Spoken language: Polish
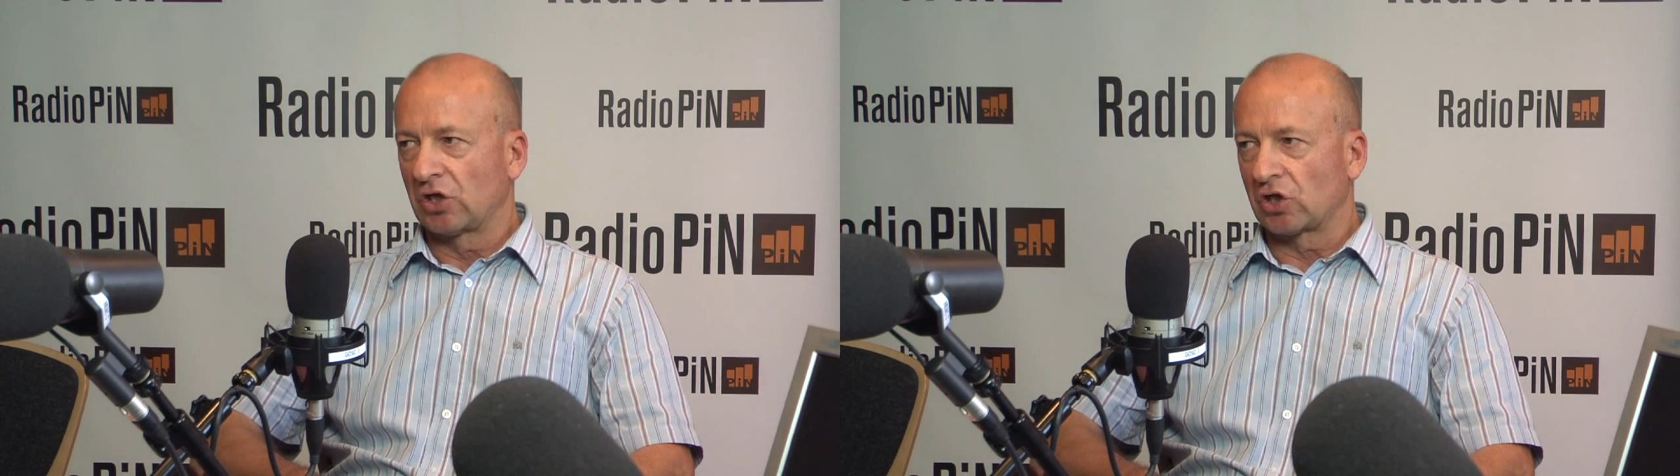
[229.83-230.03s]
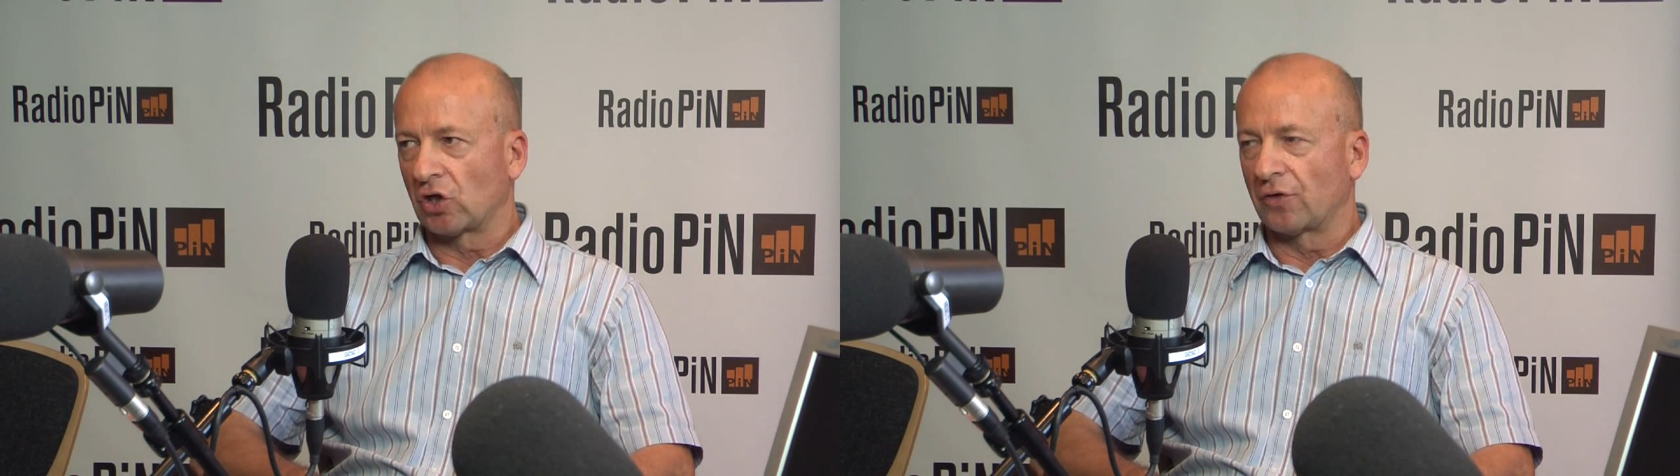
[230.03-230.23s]

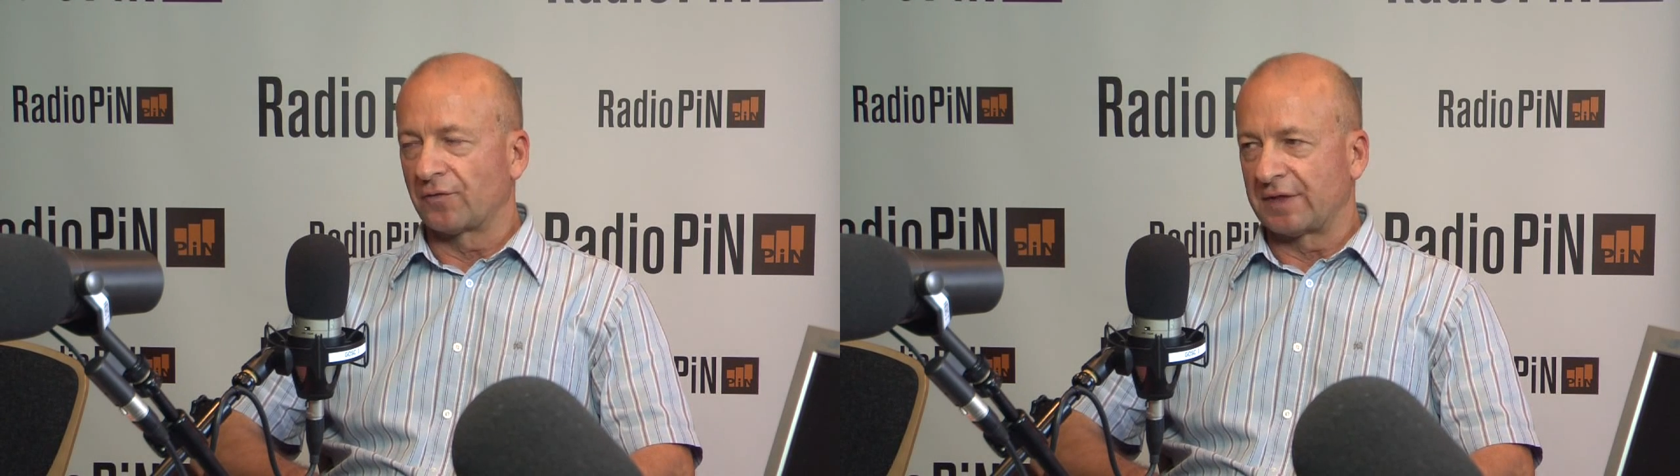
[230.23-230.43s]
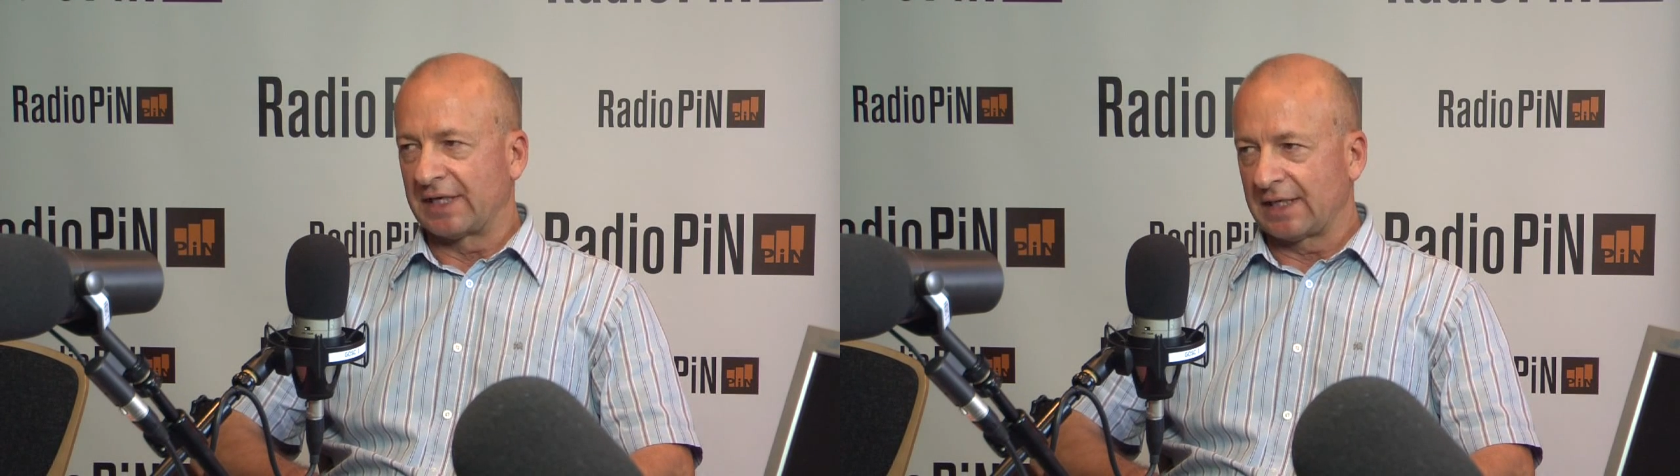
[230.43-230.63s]
to
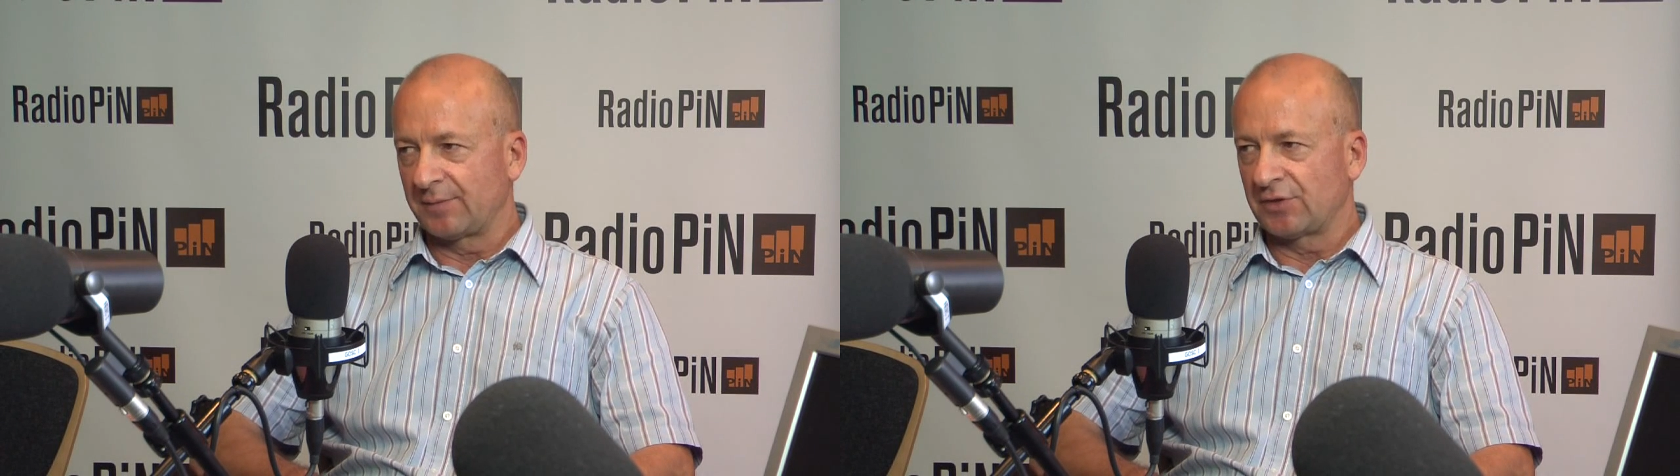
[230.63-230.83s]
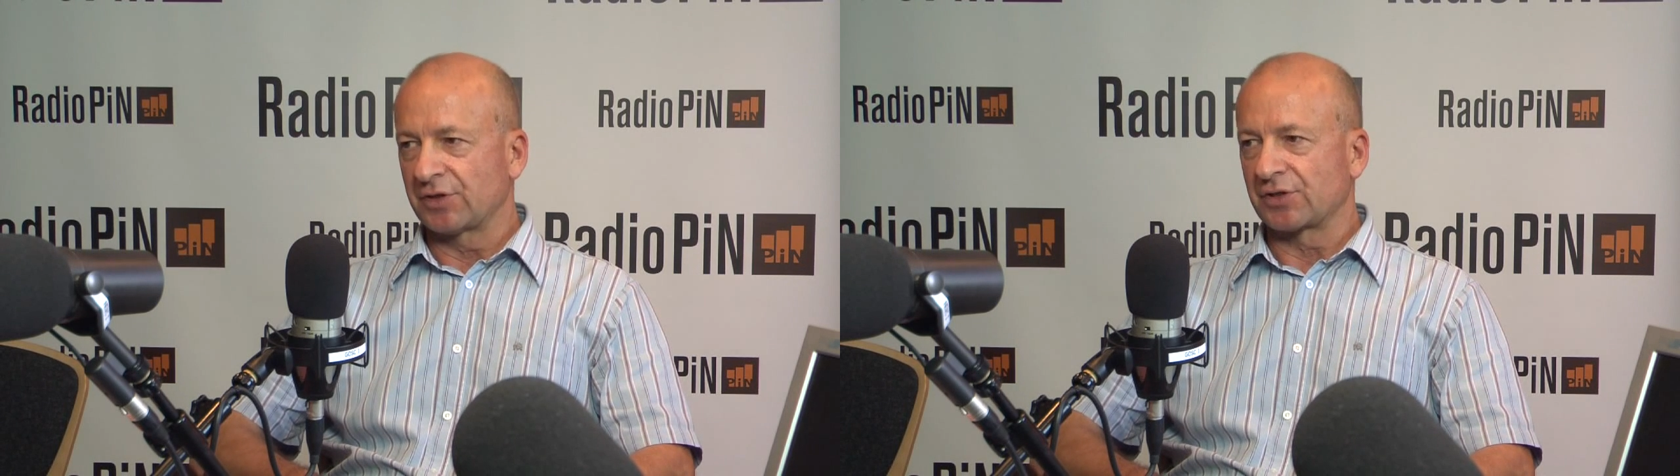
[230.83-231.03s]
wydaje
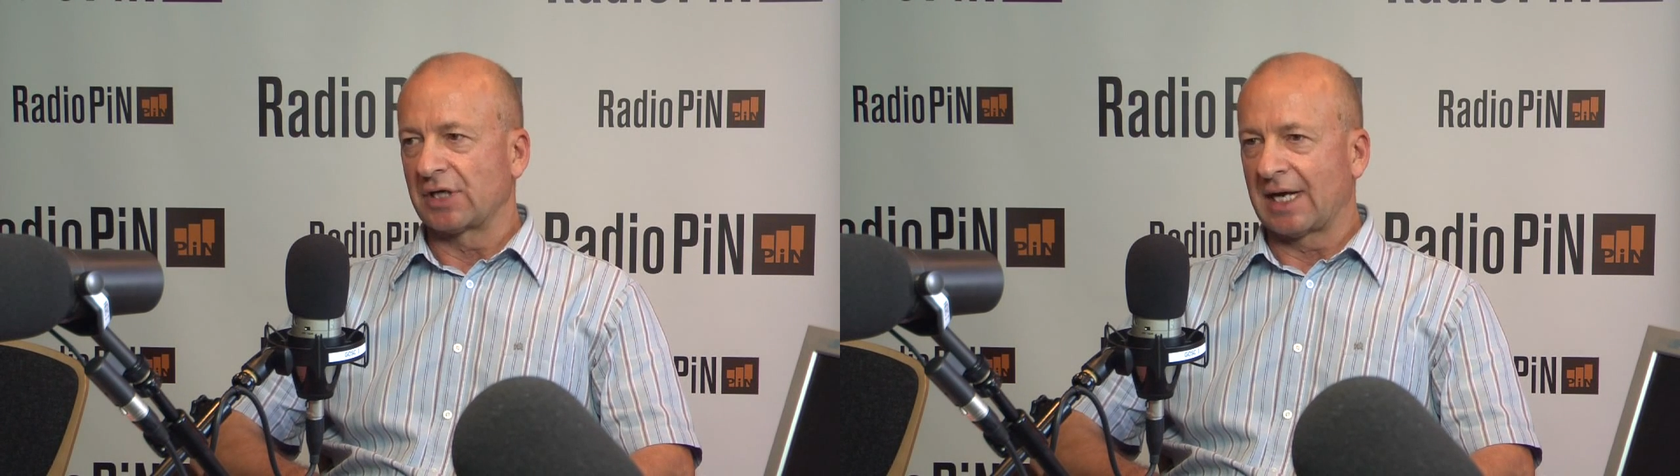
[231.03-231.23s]
mi się, że